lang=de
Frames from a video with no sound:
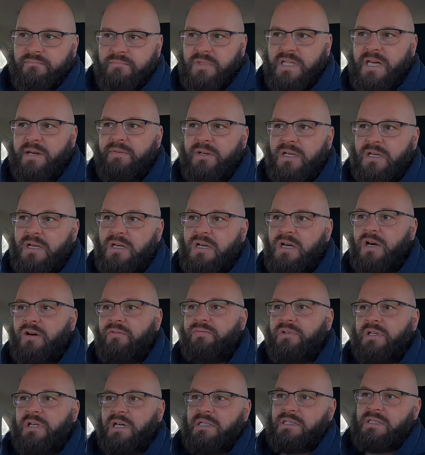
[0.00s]
Die haben wir dann gekauft
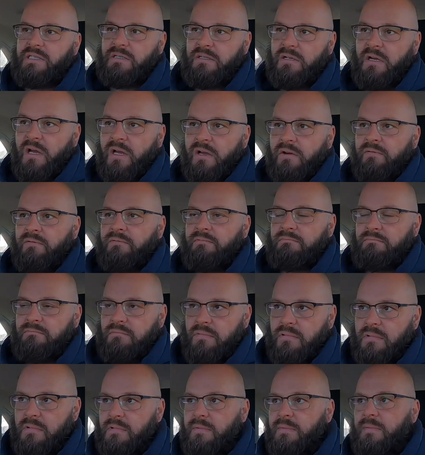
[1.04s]
für 30,
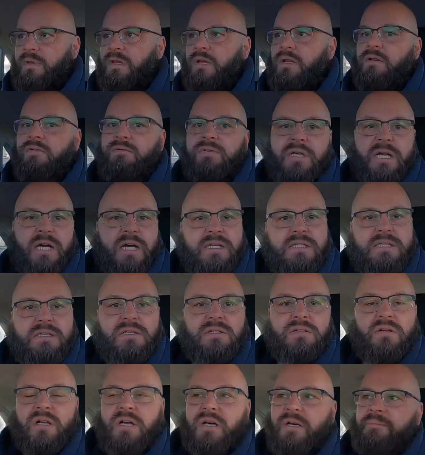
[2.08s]
für 30
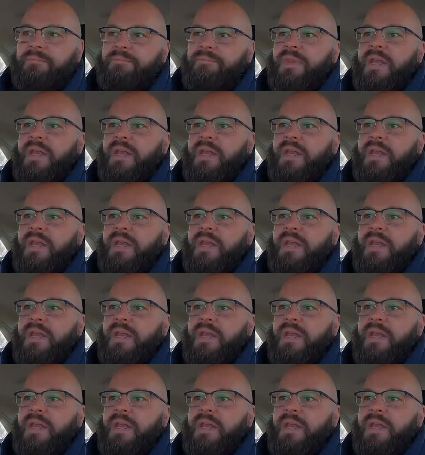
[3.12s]
Dollar.